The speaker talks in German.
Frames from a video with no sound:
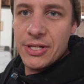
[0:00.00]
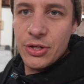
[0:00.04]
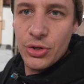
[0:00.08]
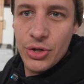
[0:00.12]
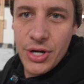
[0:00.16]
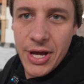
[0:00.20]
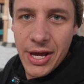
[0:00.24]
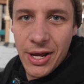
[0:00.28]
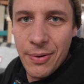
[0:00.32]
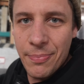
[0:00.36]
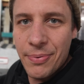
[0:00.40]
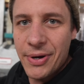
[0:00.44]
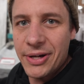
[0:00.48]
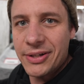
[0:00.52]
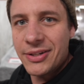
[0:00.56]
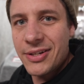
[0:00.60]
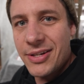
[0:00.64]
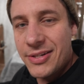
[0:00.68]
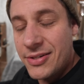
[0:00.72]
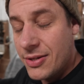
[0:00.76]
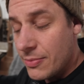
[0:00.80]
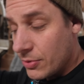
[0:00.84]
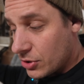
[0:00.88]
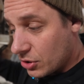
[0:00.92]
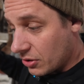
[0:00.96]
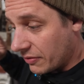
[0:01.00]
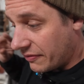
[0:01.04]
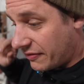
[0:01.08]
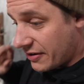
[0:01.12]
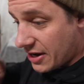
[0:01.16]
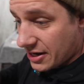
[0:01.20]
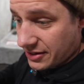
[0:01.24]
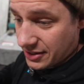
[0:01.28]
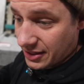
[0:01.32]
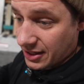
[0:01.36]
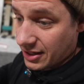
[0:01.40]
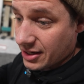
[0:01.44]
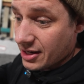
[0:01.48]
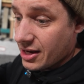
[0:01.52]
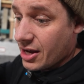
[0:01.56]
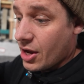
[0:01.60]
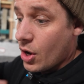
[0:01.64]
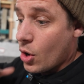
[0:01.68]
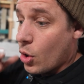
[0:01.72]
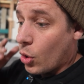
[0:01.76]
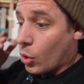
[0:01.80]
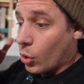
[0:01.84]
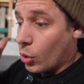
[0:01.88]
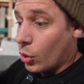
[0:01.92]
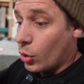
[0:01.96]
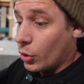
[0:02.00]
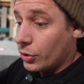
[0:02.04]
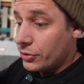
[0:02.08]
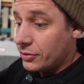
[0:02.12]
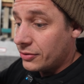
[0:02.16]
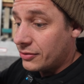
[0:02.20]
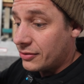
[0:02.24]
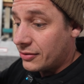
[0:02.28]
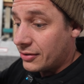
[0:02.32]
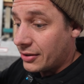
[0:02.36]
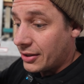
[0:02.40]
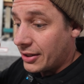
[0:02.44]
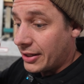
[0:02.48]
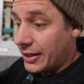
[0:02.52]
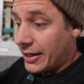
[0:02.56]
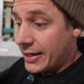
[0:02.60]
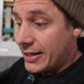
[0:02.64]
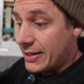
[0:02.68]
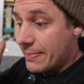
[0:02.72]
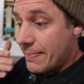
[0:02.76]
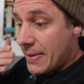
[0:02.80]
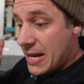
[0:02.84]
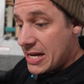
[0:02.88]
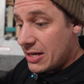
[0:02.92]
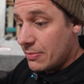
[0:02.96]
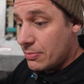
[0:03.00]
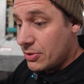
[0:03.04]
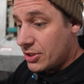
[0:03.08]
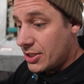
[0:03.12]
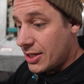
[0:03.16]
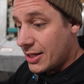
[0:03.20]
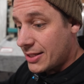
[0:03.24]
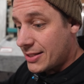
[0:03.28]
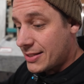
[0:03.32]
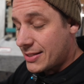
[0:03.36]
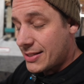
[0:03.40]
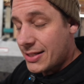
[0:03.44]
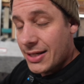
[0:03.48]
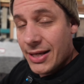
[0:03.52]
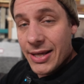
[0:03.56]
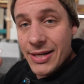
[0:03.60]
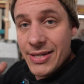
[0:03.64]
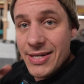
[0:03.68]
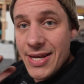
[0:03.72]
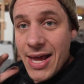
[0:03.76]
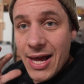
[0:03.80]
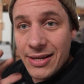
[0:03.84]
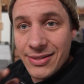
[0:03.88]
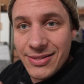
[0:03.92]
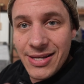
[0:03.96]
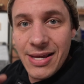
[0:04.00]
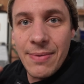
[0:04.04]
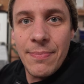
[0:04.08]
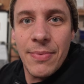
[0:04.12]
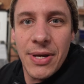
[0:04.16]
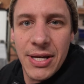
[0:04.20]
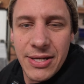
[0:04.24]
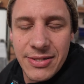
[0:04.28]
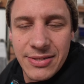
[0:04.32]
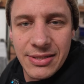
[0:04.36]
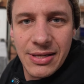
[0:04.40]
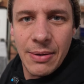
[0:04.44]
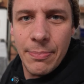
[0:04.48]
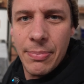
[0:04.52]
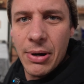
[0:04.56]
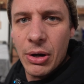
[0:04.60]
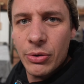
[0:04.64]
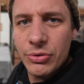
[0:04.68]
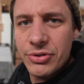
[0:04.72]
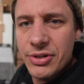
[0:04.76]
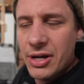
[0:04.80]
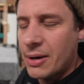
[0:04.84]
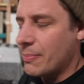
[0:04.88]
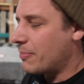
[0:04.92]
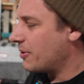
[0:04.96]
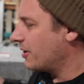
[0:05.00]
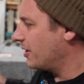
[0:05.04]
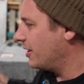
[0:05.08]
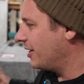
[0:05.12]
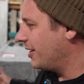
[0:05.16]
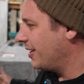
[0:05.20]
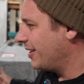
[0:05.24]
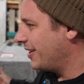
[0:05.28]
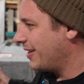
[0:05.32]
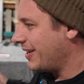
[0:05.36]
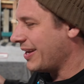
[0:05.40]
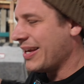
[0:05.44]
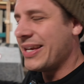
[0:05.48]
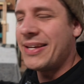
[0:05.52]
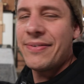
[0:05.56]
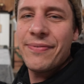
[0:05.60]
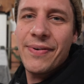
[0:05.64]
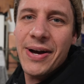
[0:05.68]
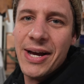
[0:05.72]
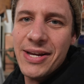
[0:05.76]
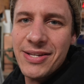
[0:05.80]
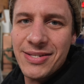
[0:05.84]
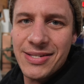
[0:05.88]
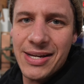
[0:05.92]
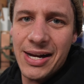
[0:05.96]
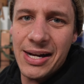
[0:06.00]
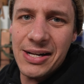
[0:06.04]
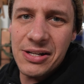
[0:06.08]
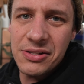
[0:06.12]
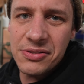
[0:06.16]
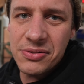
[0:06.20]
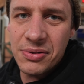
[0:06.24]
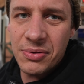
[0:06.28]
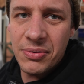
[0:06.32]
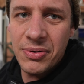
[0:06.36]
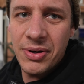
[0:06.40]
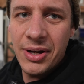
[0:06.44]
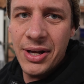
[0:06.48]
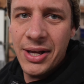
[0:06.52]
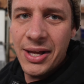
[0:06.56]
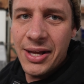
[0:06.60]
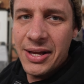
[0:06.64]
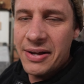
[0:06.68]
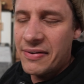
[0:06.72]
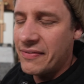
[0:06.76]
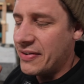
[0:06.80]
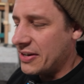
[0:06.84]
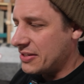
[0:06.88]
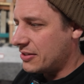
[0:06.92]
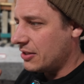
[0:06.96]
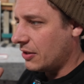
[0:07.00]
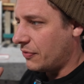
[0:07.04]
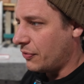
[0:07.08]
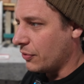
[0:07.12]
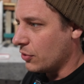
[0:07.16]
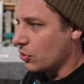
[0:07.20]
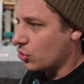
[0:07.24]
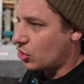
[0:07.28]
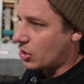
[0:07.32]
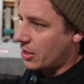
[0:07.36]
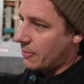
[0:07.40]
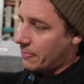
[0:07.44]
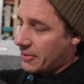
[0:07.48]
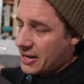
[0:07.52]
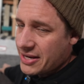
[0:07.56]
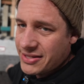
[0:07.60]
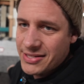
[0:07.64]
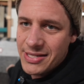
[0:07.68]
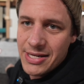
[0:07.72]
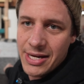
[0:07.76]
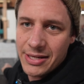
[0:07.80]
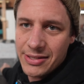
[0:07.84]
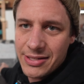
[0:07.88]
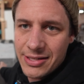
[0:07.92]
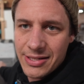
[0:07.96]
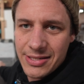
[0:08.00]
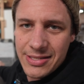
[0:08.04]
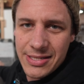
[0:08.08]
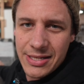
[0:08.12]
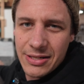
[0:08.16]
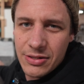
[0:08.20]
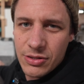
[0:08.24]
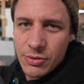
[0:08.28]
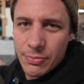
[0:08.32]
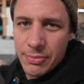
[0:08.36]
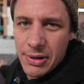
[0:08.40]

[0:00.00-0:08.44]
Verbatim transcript: hier schon eingepackt. Das ist nämlich schon fertig. Und ich melde mich jetzt, nachdem ich es gebaut habe. Ich weiß also, was ich für eine Strapazen hatte, das Ding zu